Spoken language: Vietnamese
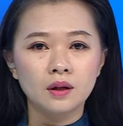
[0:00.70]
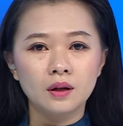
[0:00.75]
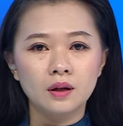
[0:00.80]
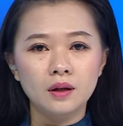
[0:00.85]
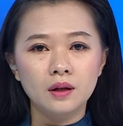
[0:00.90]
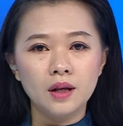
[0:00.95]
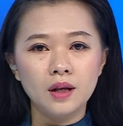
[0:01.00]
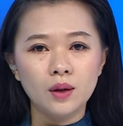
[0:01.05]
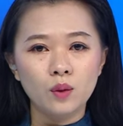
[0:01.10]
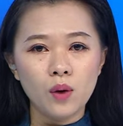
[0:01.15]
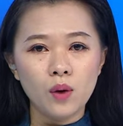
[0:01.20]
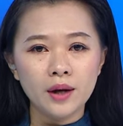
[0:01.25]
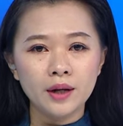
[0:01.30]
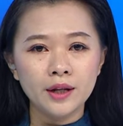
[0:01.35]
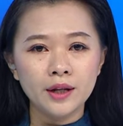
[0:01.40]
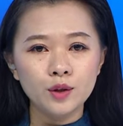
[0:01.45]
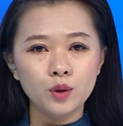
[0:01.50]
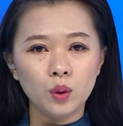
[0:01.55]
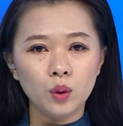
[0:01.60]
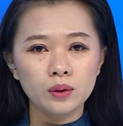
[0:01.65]
Liên quan
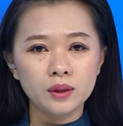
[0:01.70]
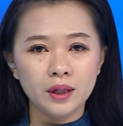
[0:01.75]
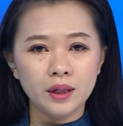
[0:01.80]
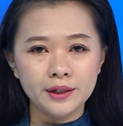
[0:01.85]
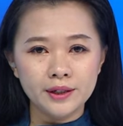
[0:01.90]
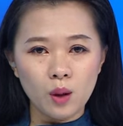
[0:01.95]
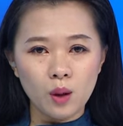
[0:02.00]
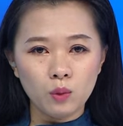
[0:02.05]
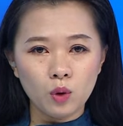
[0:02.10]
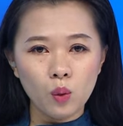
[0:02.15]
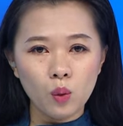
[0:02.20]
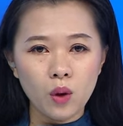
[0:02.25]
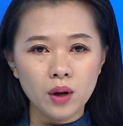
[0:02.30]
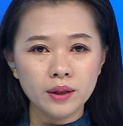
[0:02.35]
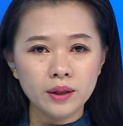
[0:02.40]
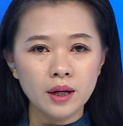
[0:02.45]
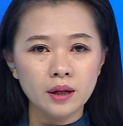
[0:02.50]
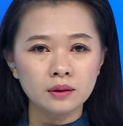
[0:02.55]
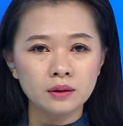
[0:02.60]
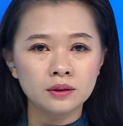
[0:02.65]
đến vụ tử vong của quân
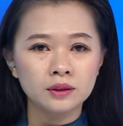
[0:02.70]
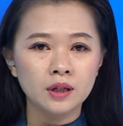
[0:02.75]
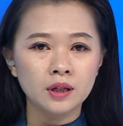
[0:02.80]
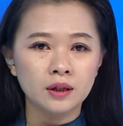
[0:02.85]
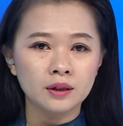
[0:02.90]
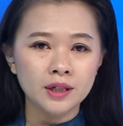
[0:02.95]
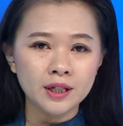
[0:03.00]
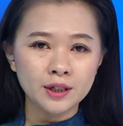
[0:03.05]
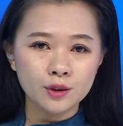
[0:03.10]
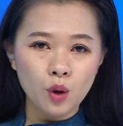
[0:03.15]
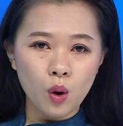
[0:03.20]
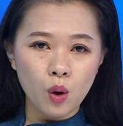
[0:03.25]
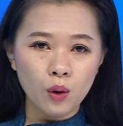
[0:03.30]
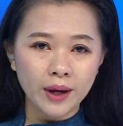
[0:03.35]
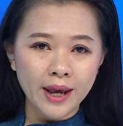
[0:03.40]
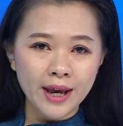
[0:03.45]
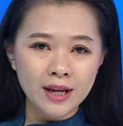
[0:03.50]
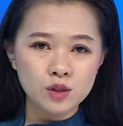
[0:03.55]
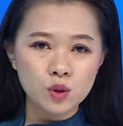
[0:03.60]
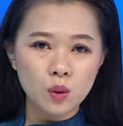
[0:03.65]
nhân Trần Đức Đô
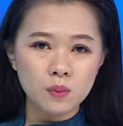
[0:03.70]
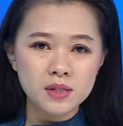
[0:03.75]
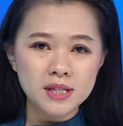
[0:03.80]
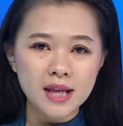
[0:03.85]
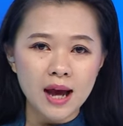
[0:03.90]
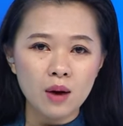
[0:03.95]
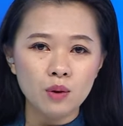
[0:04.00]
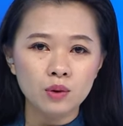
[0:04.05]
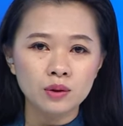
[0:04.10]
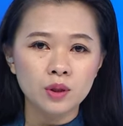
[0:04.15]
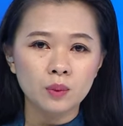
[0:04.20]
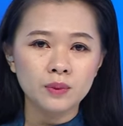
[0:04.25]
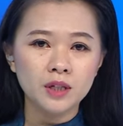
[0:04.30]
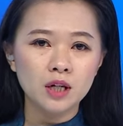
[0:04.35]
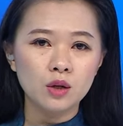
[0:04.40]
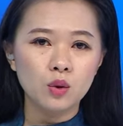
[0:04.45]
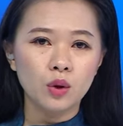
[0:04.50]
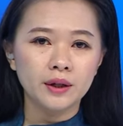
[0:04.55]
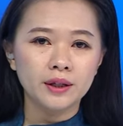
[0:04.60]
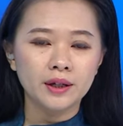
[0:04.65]
gây xôn xao trong dư
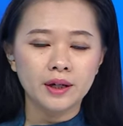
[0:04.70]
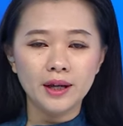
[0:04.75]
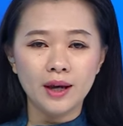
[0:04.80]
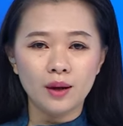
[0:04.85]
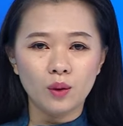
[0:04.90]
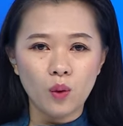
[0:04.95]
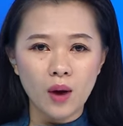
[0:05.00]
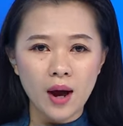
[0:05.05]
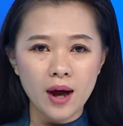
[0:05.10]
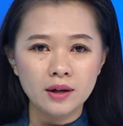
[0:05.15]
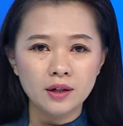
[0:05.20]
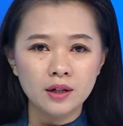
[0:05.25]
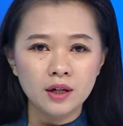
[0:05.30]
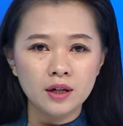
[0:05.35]
luận những ngày qua,